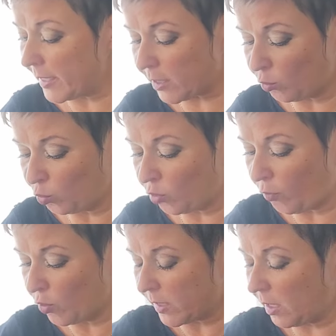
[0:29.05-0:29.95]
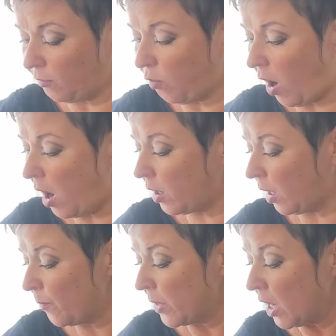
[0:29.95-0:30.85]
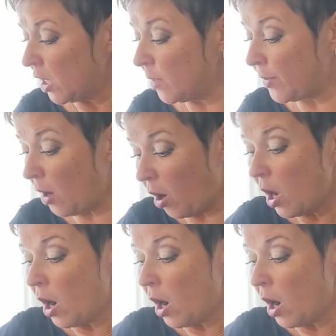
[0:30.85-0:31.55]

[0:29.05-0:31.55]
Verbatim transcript: qu'est-ce que nous devons savoir eh bien,